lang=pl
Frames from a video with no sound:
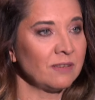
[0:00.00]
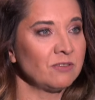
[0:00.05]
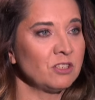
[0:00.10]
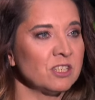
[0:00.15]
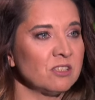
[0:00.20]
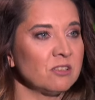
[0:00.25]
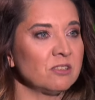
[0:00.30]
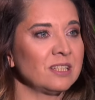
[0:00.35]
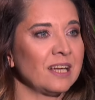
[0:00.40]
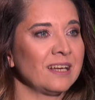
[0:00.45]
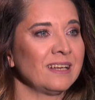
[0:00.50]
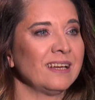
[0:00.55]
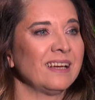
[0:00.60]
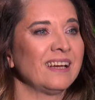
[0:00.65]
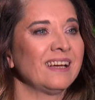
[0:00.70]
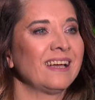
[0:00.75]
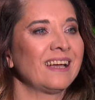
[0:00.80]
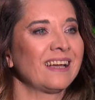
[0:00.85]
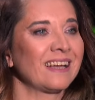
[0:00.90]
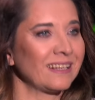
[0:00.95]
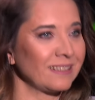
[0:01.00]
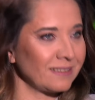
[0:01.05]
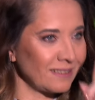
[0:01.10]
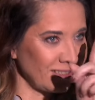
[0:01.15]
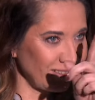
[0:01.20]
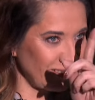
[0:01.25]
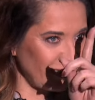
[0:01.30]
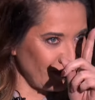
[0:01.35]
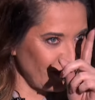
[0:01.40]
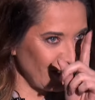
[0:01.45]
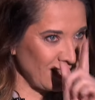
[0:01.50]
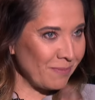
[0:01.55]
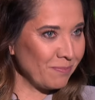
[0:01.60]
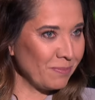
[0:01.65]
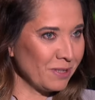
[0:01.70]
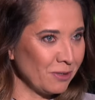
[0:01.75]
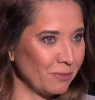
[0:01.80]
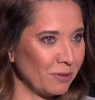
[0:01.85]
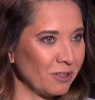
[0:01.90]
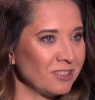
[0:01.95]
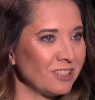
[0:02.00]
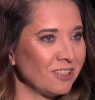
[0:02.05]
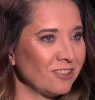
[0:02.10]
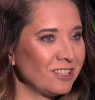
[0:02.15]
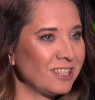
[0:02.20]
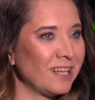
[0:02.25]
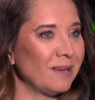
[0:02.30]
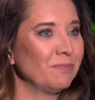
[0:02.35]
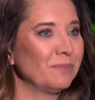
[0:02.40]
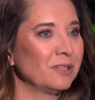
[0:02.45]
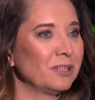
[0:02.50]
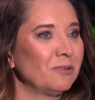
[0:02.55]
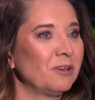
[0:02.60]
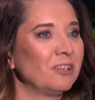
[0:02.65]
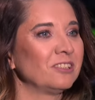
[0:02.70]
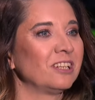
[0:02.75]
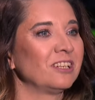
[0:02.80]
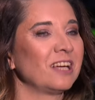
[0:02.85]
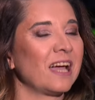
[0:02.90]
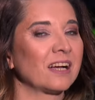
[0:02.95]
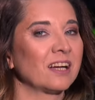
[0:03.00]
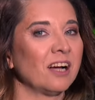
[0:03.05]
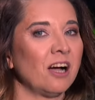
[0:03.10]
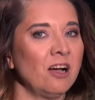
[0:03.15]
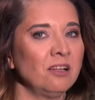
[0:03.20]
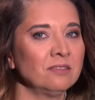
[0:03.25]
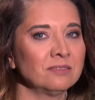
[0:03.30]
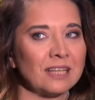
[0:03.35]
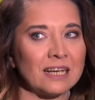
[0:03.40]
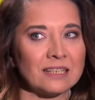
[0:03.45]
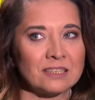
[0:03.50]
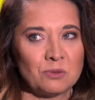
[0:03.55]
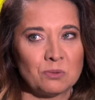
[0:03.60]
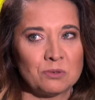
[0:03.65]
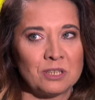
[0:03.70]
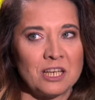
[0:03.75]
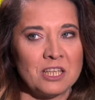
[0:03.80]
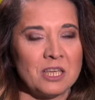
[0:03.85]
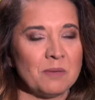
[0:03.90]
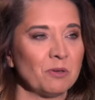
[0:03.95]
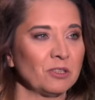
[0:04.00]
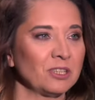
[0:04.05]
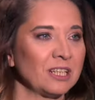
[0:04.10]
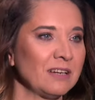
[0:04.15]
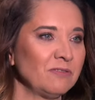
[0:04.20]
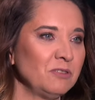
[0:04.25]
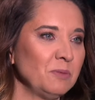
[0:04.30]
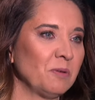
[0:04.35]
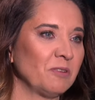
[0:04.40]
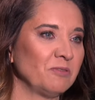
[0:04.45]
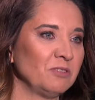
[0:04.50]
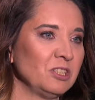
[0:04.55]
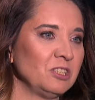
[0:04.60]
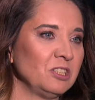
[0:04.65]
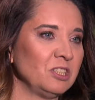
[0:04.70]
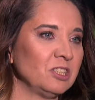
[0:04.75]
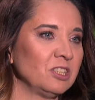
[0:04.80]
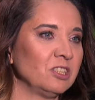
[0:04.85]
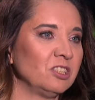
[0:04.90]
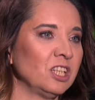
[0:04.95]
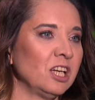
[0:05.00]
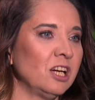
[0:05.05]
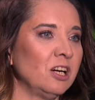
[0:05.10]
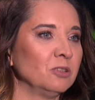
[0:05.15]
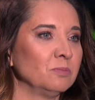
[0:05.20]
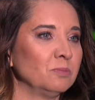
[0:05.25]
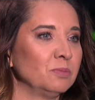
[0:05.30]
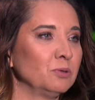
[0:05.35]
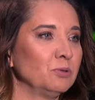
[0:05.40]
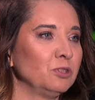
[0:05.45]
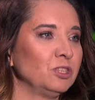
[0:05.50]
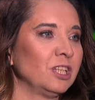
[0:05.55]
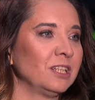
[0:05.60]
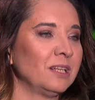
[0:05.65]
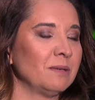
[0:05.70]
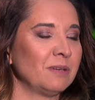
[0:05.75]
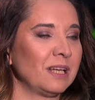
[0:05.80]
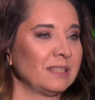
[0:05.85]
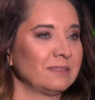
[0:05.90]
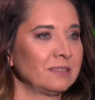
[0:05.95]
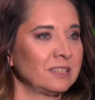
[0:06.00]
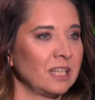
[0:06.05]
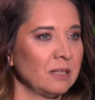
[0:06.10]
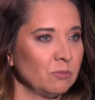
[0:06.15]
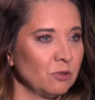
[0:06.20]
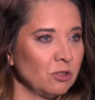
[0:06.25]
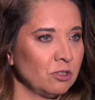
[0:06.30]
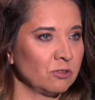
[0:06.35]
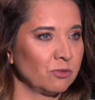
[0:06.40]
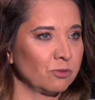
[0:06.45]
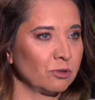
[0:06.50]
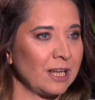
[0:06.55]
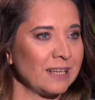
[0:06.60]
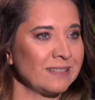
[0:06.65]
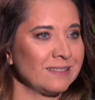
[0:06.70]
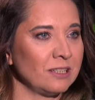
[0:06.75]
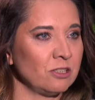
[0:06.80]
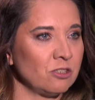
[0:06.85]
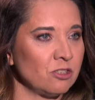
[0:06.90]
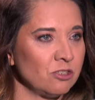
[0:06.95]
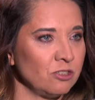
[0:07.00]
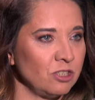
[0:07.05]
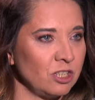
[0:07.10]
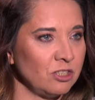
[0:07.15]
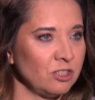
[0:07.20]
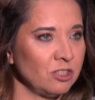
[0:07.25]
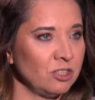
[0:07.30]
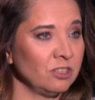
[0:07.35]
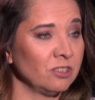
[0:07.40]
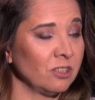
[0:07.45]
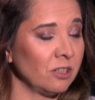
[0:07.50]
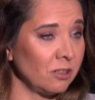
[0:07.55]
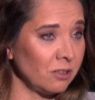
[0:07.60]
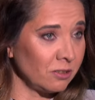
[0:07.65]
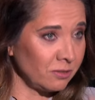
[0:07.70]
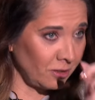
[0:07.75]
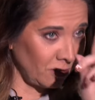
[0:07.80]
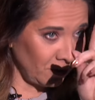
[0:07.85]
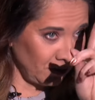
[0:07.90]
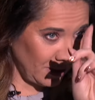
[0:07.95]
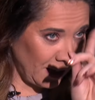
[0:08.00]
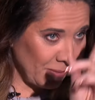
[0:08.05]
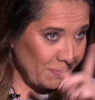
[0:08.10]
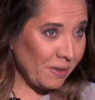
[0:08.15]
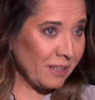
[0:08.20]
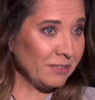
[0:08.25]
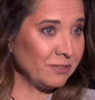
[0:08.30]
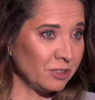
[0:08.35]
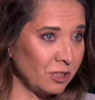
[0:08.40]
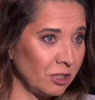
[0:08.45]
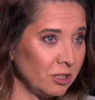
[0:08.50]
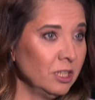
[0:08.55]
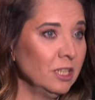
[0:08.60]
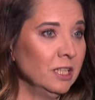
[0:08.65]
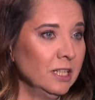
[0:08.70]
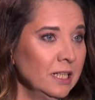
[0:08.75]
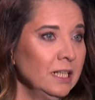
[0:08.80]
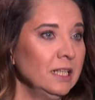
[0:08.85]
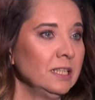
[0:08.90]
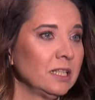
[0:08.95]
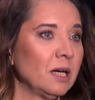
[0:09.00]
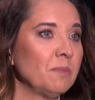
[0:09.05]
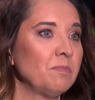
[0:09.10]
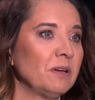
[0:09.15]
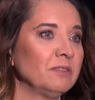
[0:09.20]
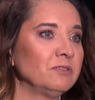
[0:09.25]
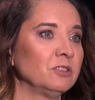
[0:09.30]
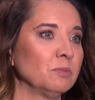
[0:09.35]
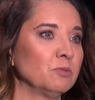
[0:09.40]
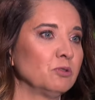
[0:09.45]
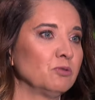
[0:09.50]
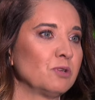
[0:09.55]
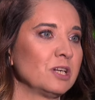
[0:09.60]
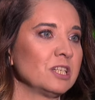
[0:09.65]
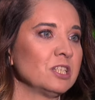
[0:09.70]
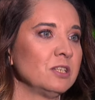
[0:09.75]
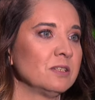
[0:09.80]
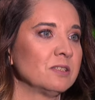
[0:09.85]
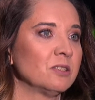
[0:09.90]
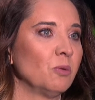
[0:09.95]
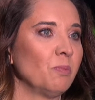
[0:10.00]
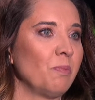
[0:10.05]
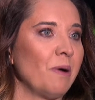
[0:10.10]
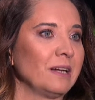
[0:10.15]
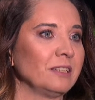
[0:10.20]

Zawsze zostaje, e, coś tam było, coś tam było, no jak on tak tutaj nie potrafi powiedzieć, gdzie on był 7 lat temu o 12.30, no to na pewno, na pewno był właśnie z tą